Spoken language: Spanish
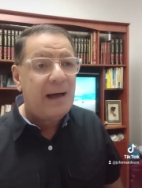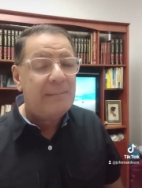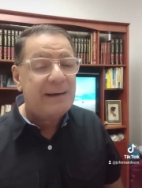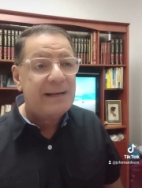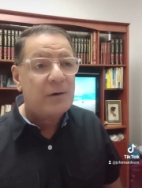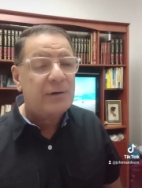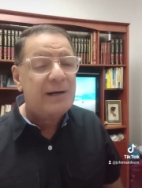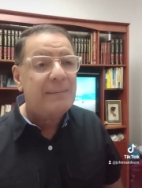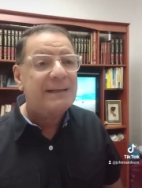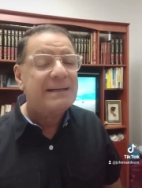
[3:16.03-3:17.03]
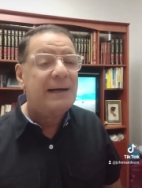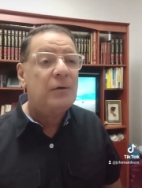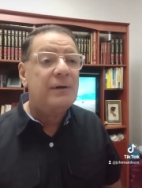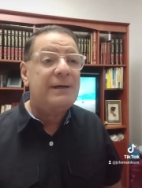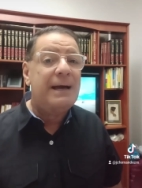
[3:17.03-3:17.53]
a María Corina
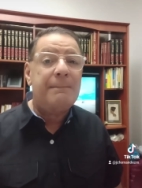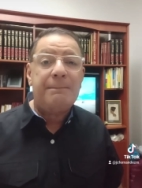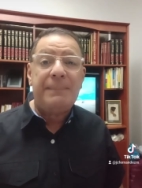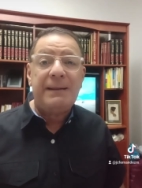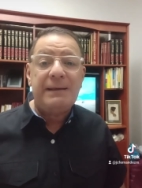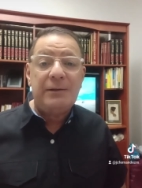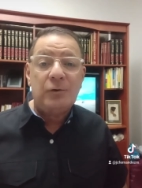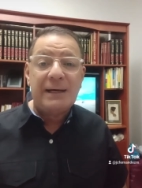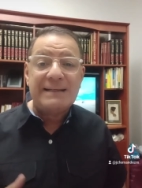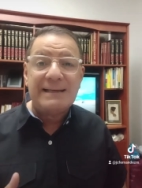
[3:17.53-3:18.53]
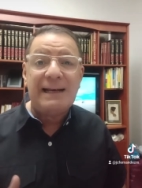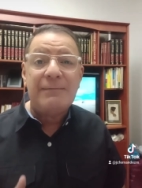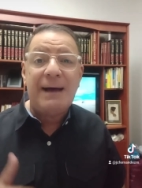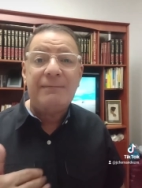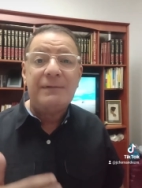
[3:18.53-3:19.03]
Machado y han pedido que se
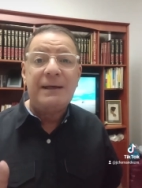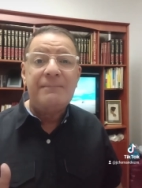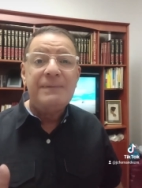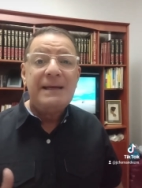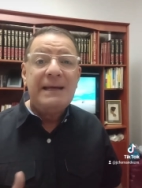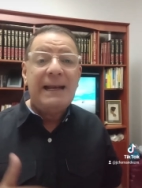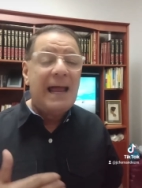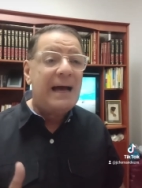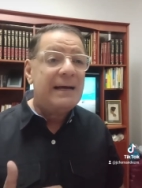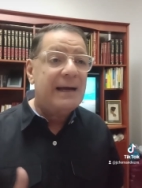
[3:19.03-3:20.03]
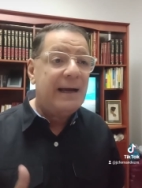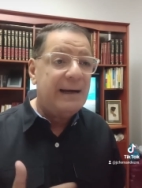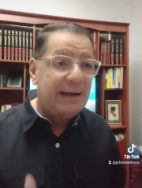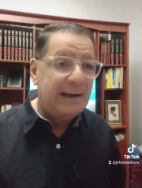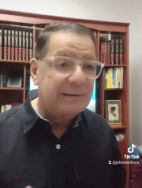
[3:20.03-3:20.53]
levante la,
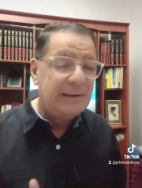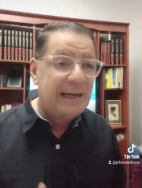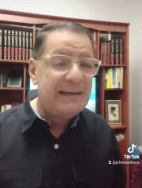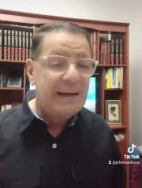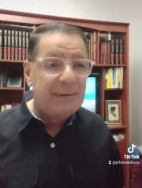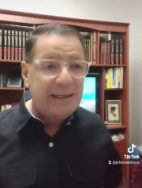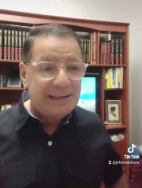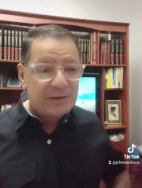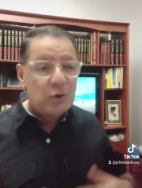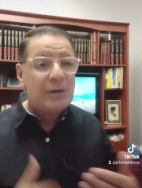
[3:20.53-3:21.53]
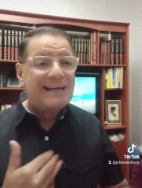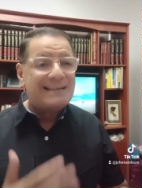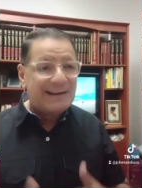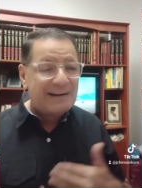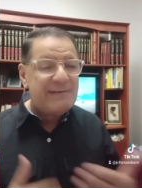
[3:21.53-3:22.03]
eh, la inhabilitación, que
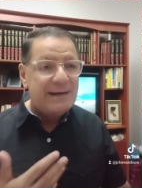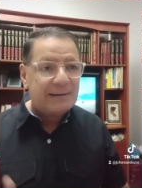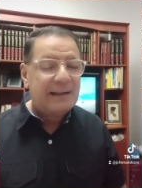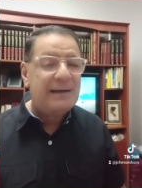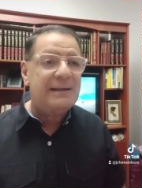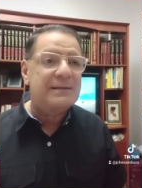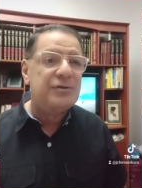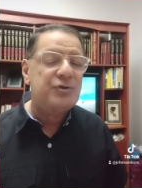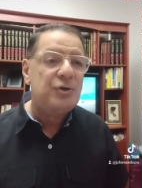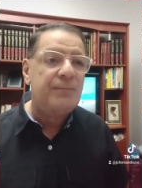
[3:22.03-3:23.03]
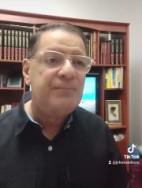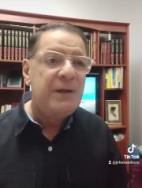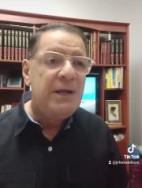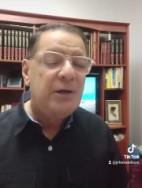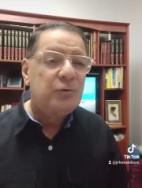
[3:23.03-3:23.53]
se revierta la decisión
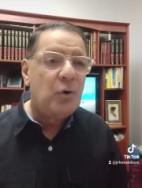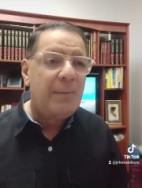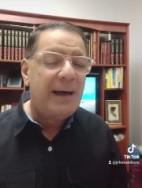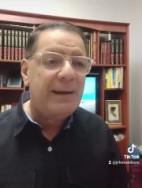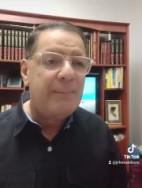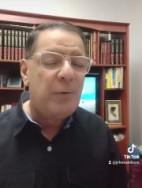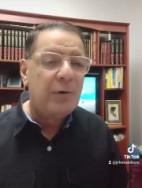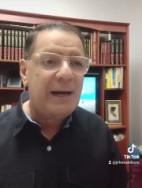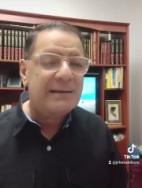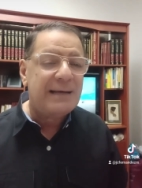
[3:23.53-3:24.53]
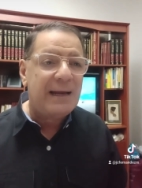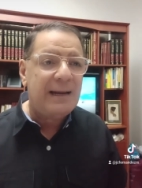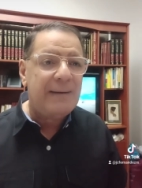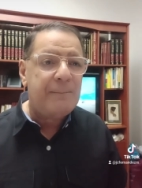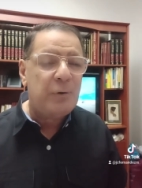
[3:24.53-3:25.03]
tomada por la
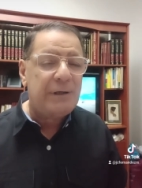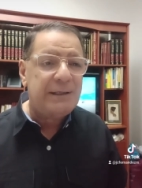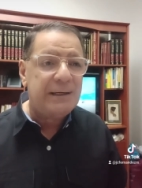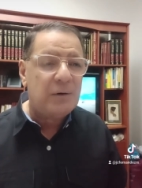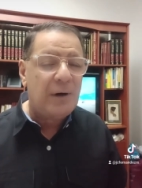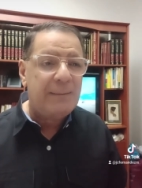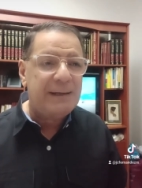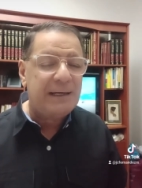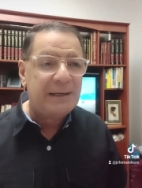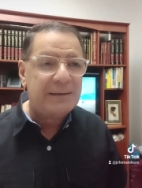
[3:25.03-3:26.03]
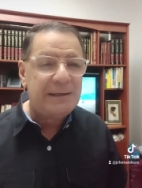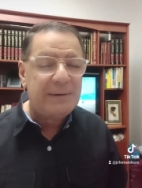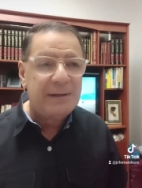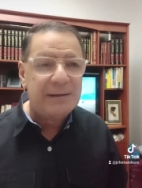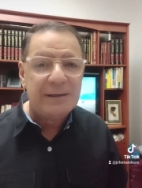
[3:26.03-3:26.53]
sala
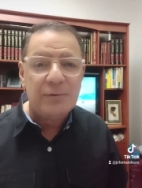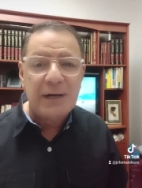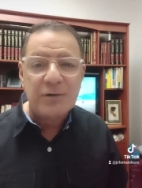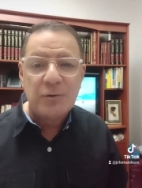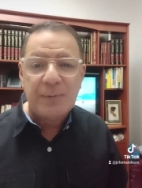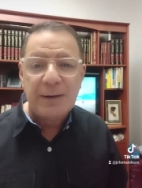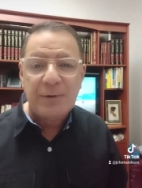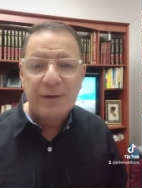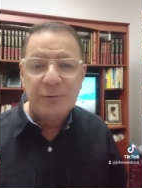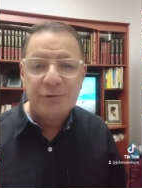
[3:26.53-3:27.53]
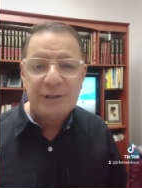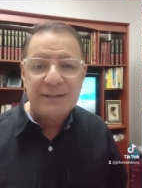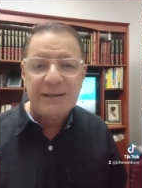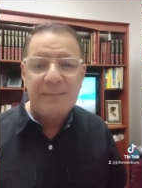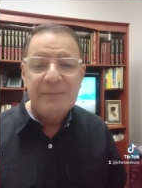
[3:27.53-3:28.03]
político-administrativa del Tribunal Supremo de
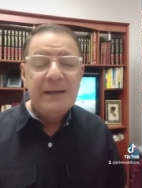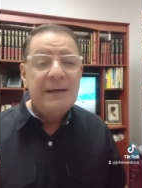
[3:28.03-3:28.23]
Justicia.